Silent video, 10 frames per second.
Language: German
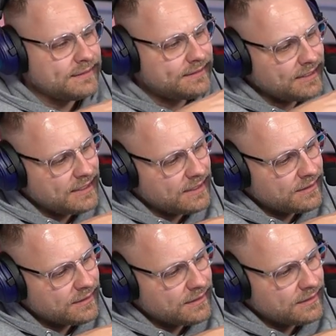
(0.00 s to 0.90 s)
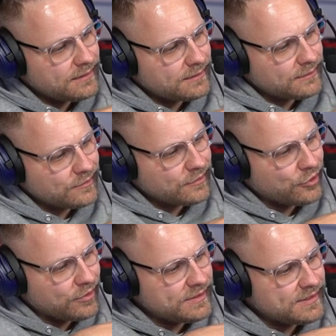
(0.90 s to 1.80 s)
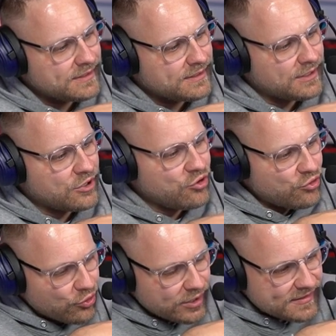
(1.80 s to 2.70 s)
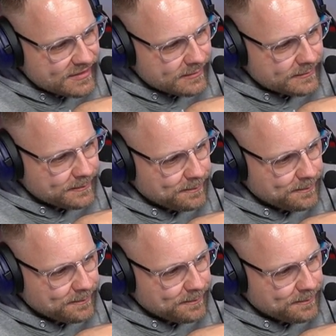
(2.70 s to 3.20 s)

Den äh, könnt ihr nutzen,